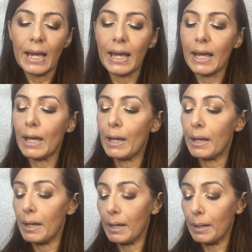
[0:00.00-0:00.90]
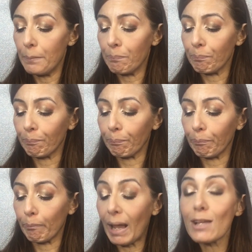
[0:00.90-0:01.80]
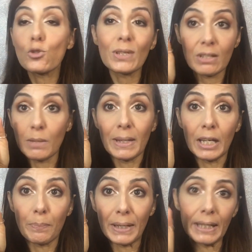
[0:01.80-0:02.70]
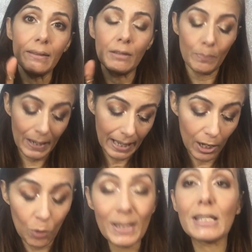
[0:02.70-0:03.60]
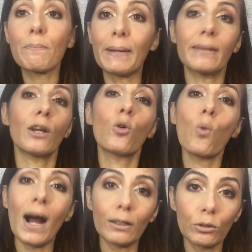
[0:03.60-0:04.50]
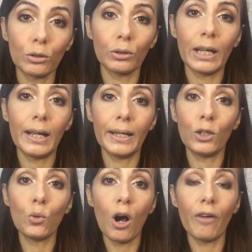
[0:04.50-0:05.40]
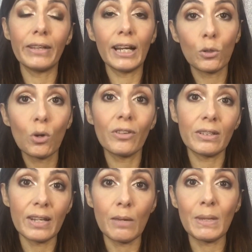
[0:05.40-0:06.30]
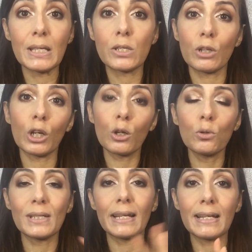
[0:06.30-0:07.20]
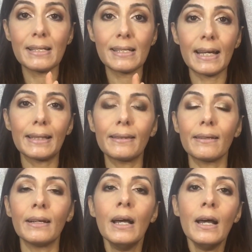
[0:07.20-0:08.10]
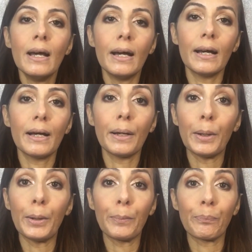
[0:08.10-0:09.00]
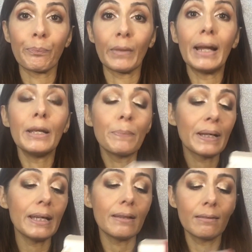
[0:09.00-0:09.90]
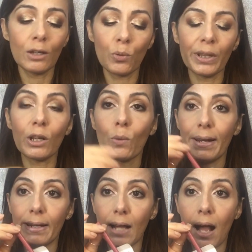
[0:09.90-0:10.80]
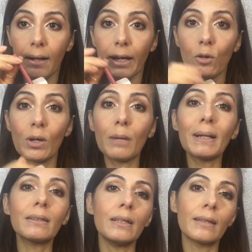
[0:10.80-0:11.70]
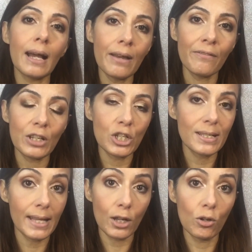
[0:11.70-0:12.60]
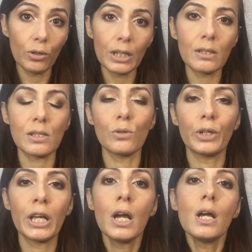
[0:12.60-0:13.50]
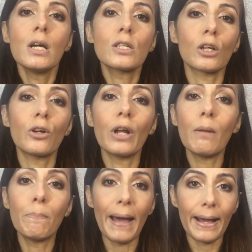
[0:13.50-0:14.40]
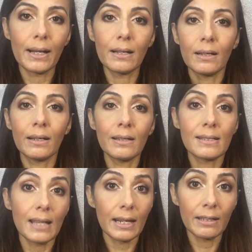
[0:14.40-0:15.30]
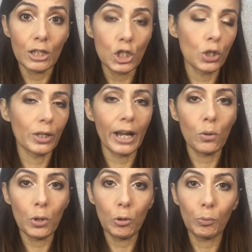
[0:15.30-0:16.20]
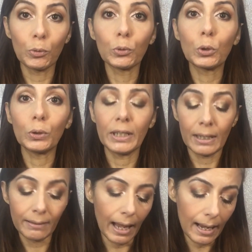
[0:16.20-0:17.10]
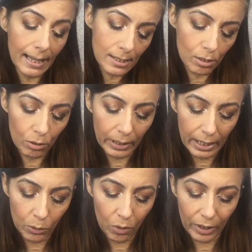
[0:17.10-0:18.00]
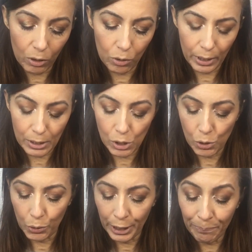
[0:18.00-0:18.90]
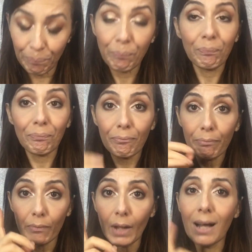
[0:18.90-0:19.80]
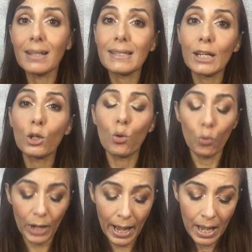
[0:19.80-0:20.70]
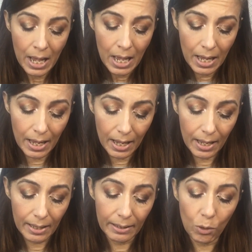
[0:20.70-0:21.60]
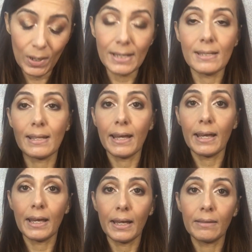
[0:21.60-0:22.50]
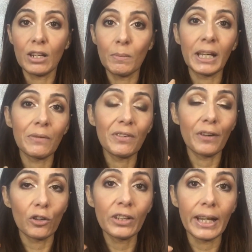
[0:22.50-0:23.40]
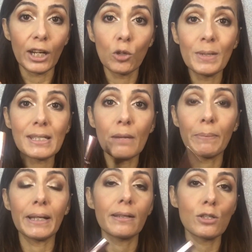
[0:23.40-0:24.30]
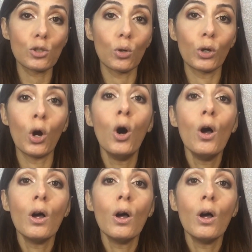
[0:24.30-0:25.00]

ehm, e sui Dreamy Lip Kit, perché come sapete 4 nuo delle nuove Dreamy sono incluse nei set ehm, Lip Kit, quindi quelli anche con la matita, e invece 6 colorazioni colorazioni sono nel pack eh, Star Edition che è quello appunto di Natale sono delle nuove colorazioni anzi alcune eh, di queste eh, Dreamy che vi farò vedere come sapete sono